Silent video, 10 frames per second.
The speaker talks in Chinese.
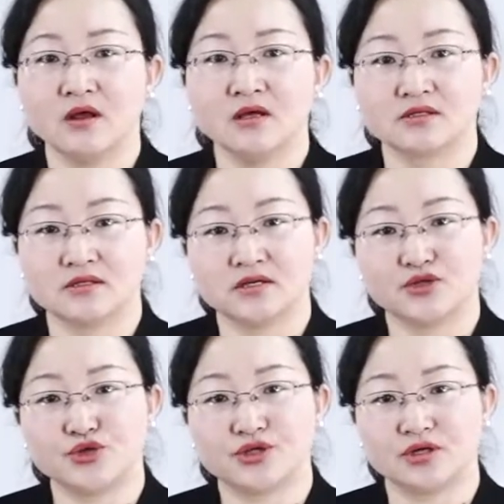死者
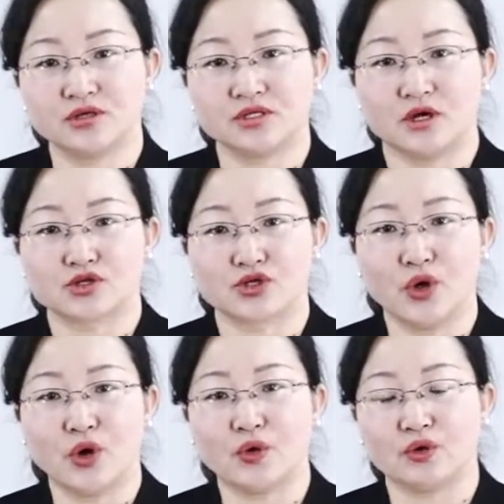去世一小时
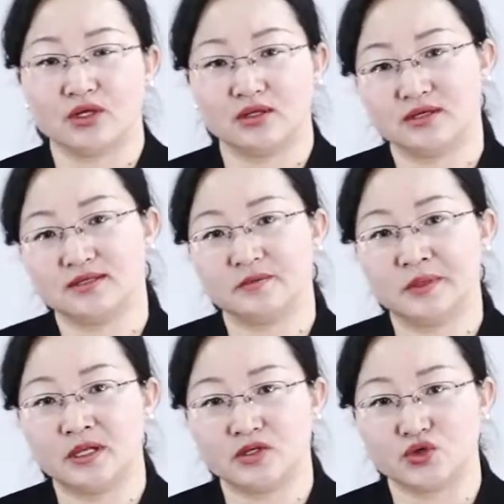后，遗体基
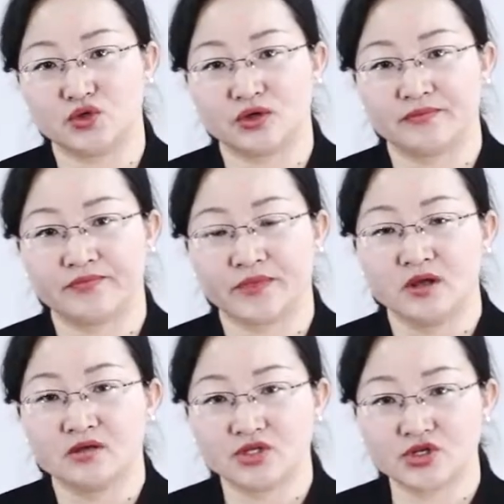本冷却，
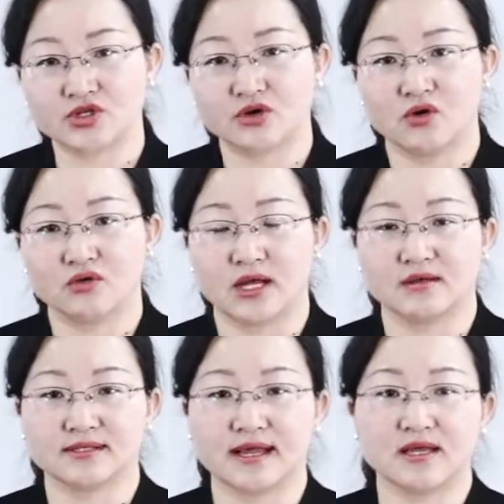这时候呢，
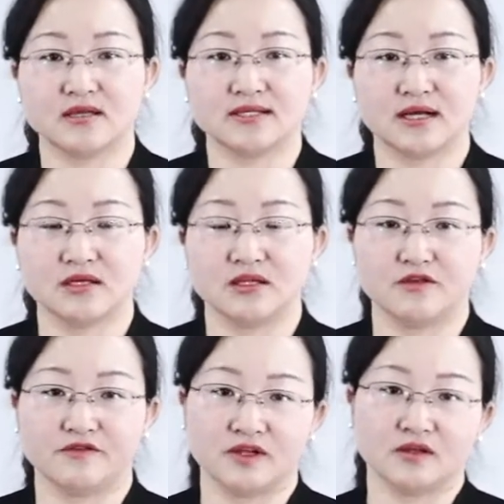才可以将遗体
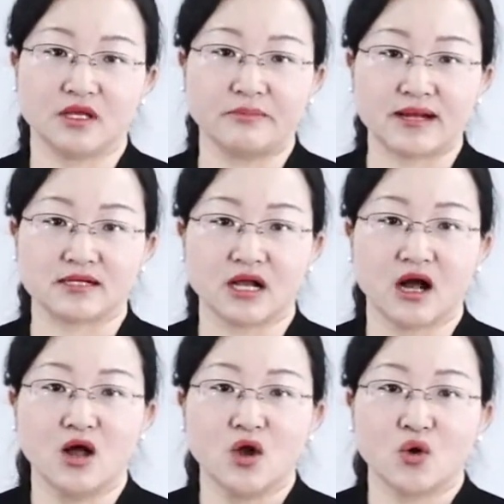放到地板上，
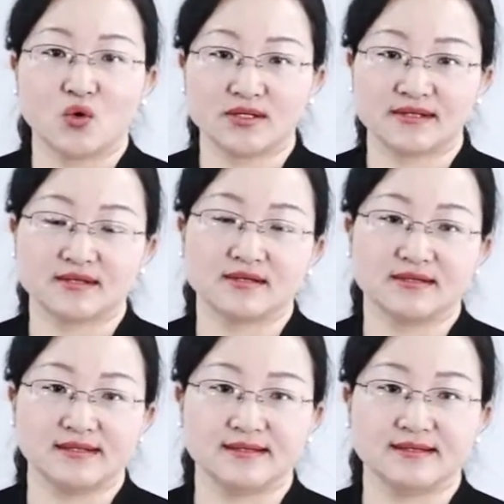为死者
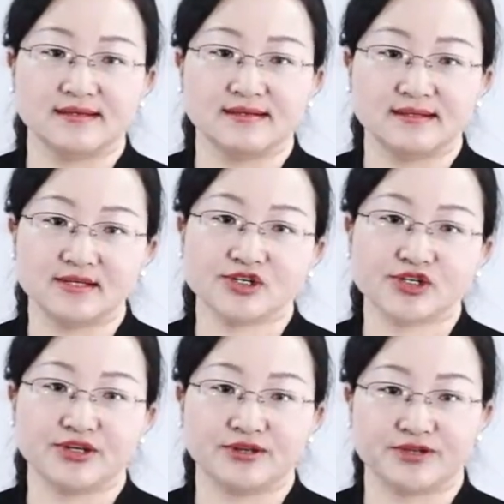进行净
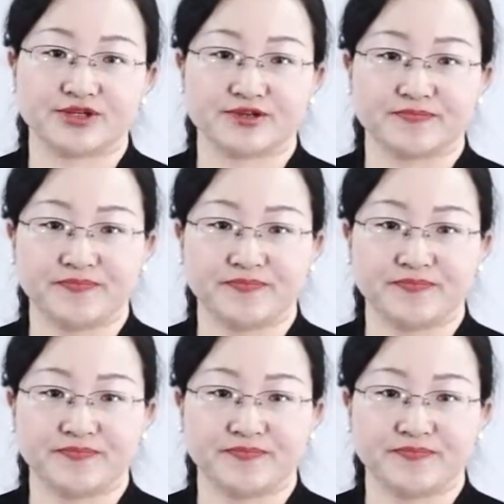身仪式。